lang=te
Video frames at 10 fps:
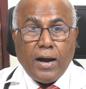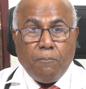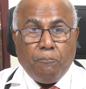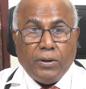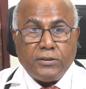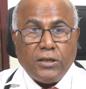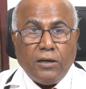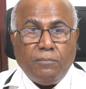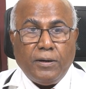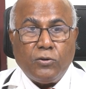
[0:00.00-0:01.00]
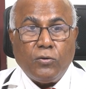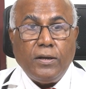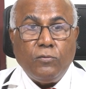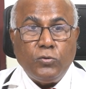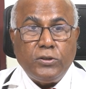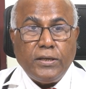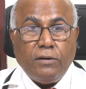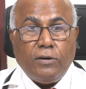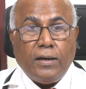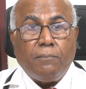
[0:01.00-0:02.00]
ఆ పచ్చళ్ళు పట్టుకునే
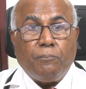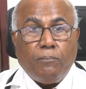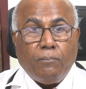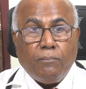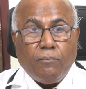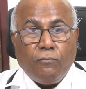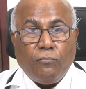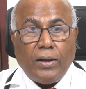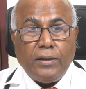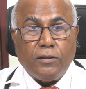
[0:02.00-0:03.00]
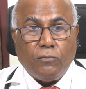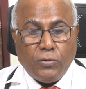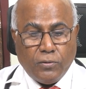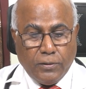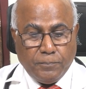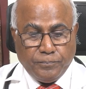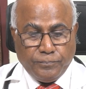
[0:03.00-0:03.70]
ఉసిరి వల్ల ఫలితం ఉంటుంది